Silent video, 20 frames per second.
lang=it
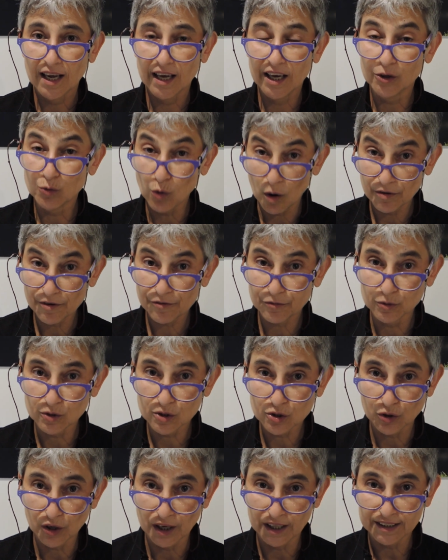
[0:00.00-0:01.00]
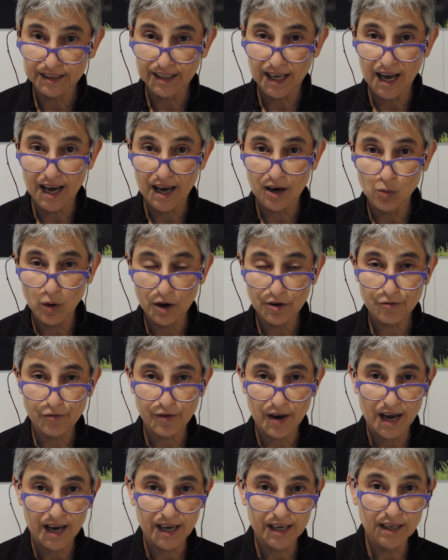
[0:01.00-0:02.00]
eh, nuove funzionalità
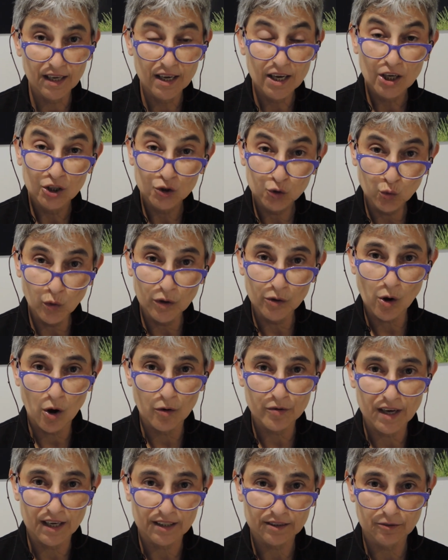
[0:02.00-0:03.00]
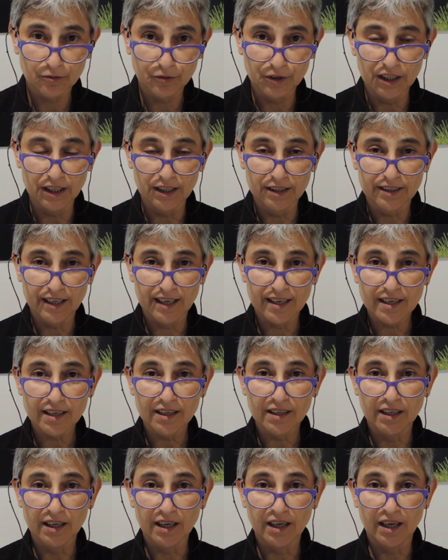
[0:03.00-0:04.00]
wifi, due nuovi art filter,
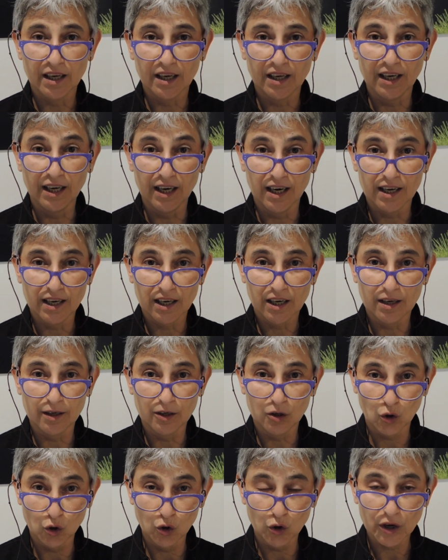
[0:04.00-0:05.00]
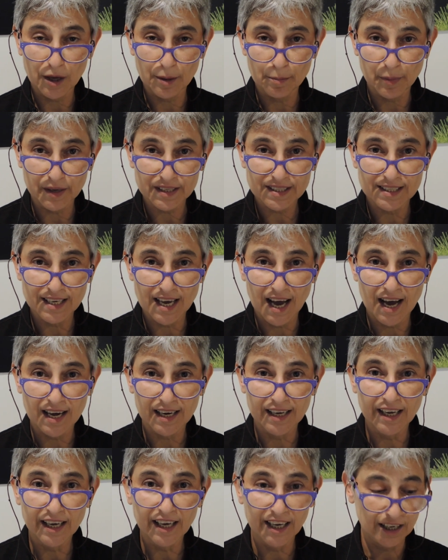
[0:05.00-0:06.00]
eh, il, il colore
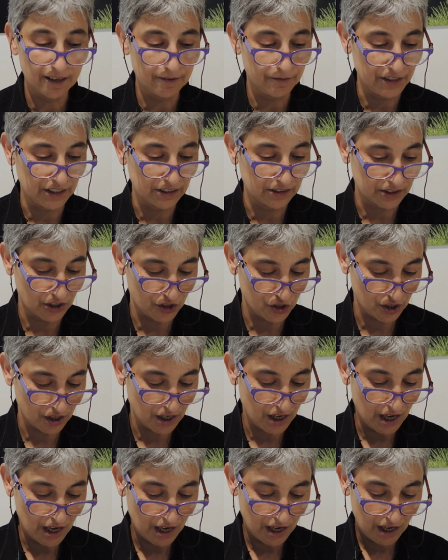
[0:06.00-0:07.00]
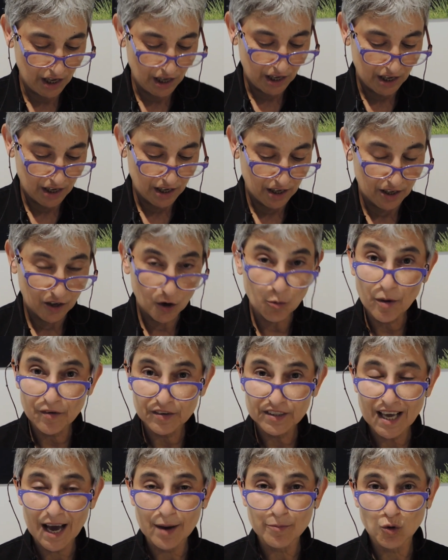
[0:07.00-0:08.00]
parziale e il vintage. Come
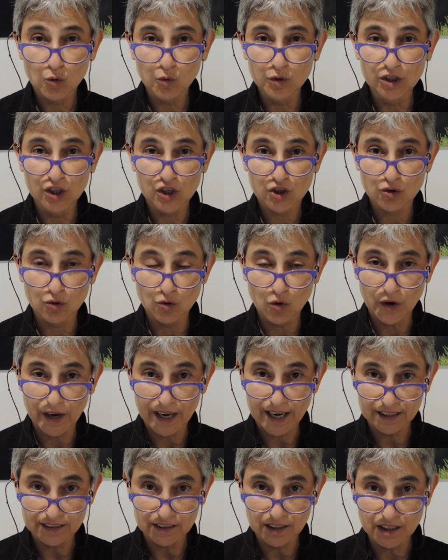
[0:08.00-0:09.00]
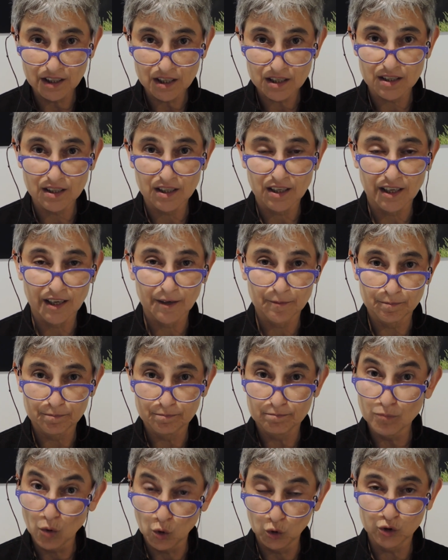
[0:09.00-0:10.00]
vediamo abbiamo quindi sono caratteristiche
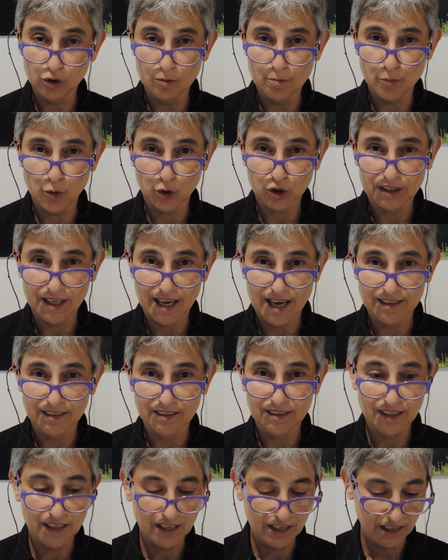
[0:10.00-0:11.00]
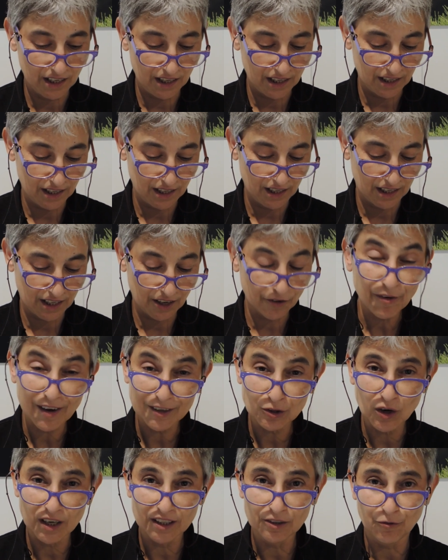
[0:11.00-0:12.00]
molto importanti e che
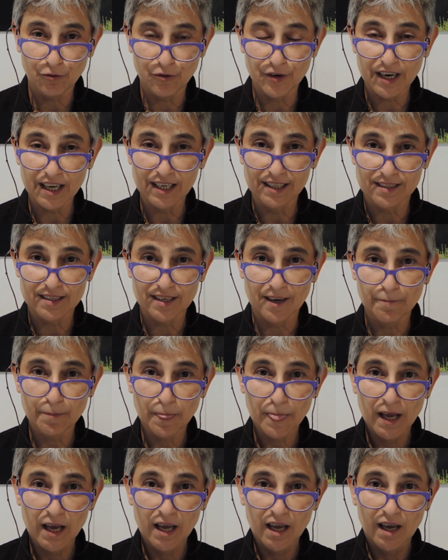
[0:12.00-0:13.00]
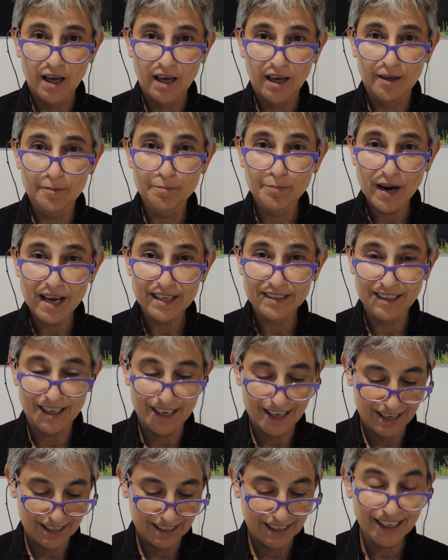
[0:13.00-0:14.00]
fanno la differenza. In
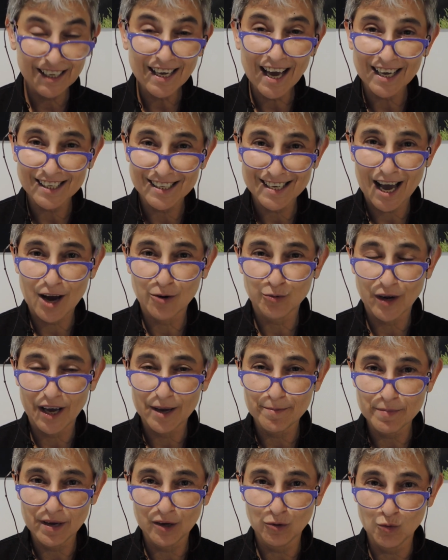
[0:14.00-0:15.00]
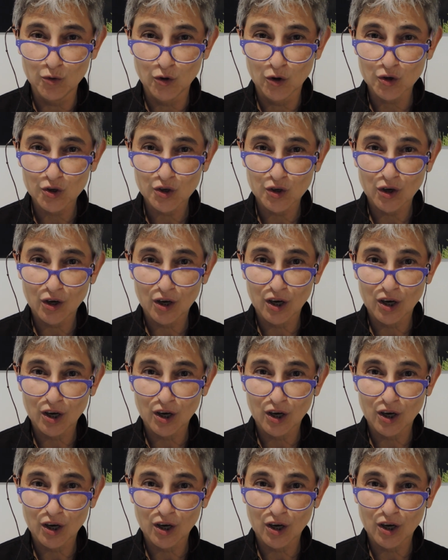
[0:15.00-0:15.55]
pratica chi ha già una M1